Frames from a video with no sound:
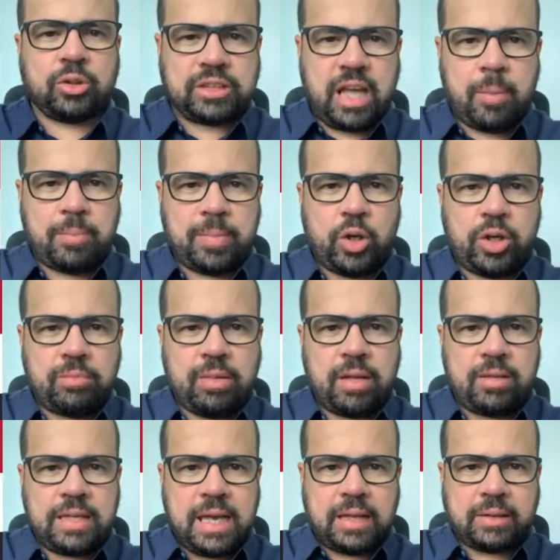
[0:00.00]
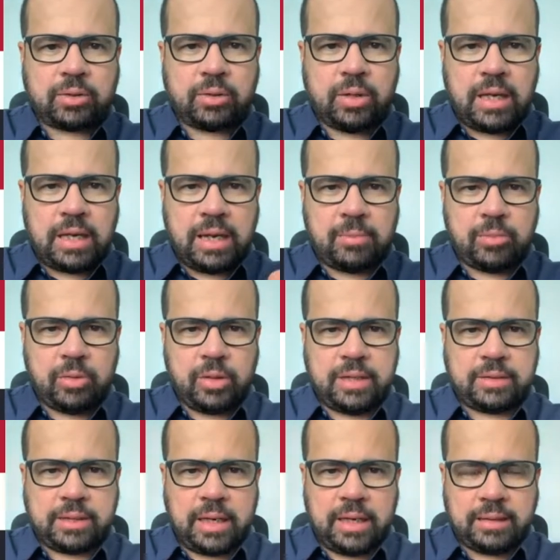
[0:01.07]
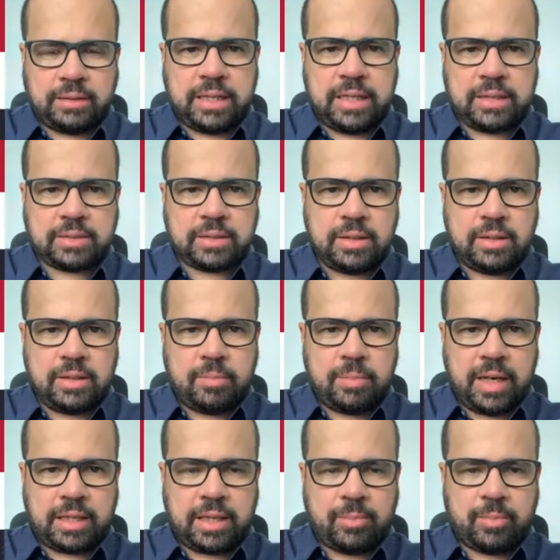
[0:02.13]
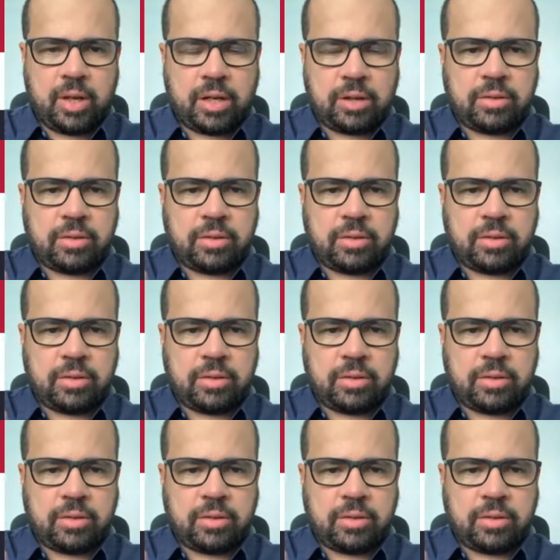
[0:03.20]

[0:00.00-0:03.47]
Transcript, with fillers: rápido e inmediato a la muestra, al test, para que puedan